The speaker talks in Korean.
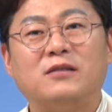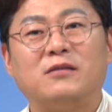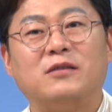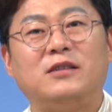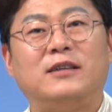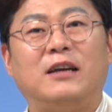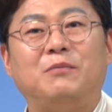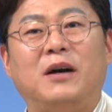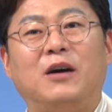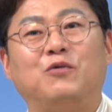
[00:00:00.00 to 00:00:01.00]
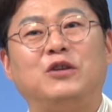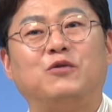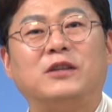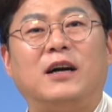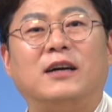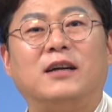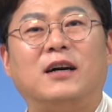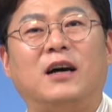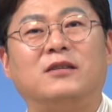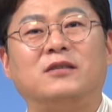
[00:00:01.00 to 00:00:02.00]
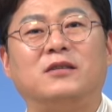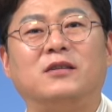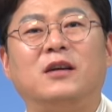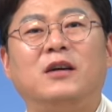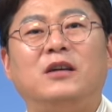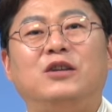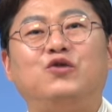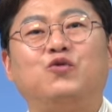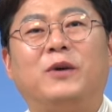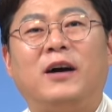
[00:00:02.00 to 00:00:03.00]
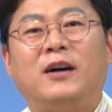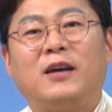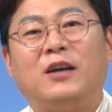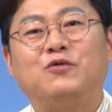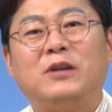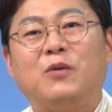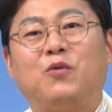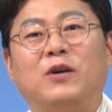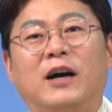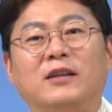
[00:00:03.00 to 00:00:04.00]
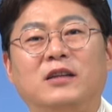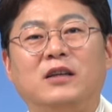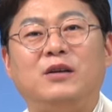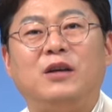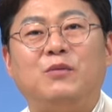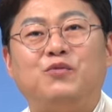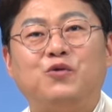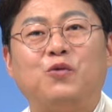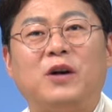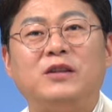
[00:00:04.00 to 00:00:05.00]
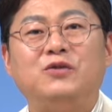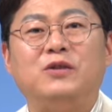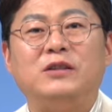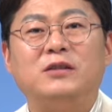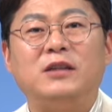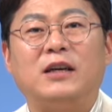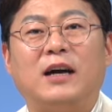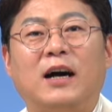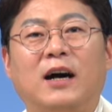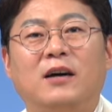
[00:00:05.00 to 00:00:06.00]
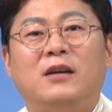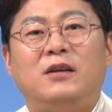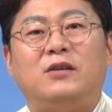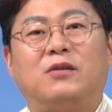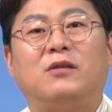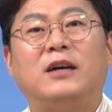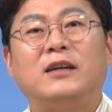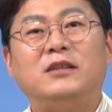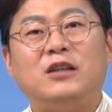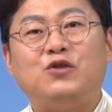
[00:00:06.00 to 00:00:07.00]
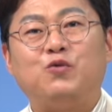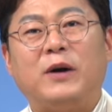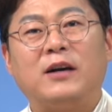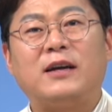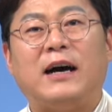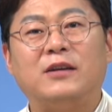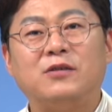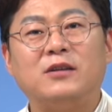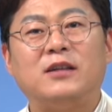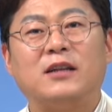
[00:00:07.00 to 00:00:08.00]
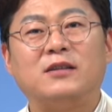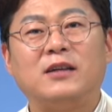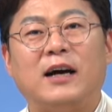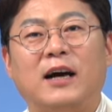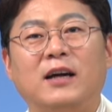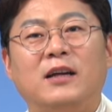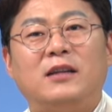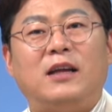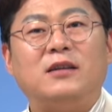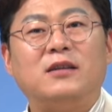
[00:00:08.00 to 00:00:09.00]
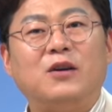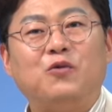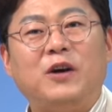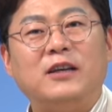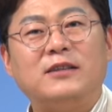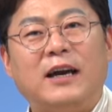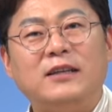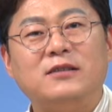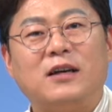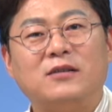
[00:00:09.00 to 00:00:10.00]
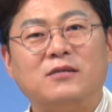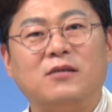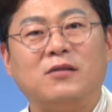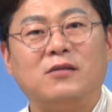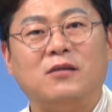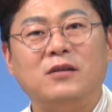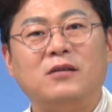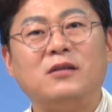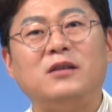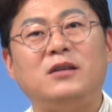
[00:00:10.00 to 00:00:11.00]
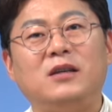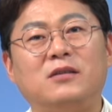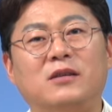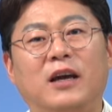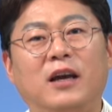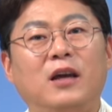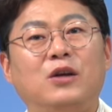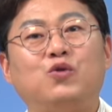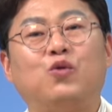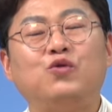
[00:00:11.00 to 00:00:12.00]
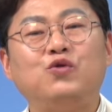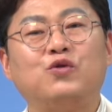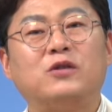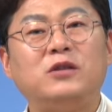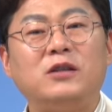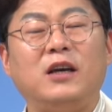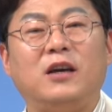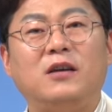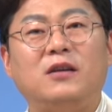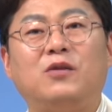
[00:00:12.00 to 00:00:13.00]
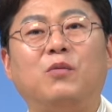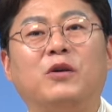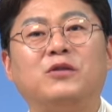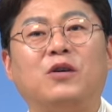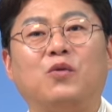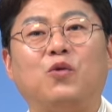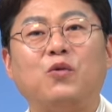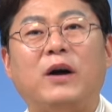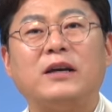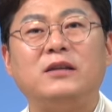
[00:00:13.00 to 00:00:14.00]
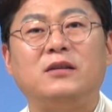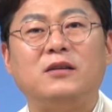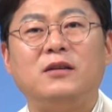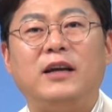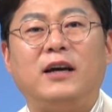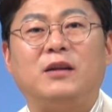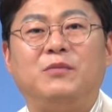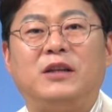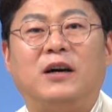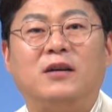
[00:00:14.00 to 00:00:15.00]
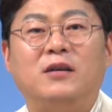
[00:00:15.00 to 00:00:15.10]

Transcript: 그런 디자인만 우리 쫓아가다가는 이 주방의 수납 공간이 부족할 수도 있으니까 여러 가지 주방 가전이라든가 냉장고의 사이즈 같은 것들 이런 기기들의 종류, 크기 이거 먼저 꼭 확인을 해야 됩니다.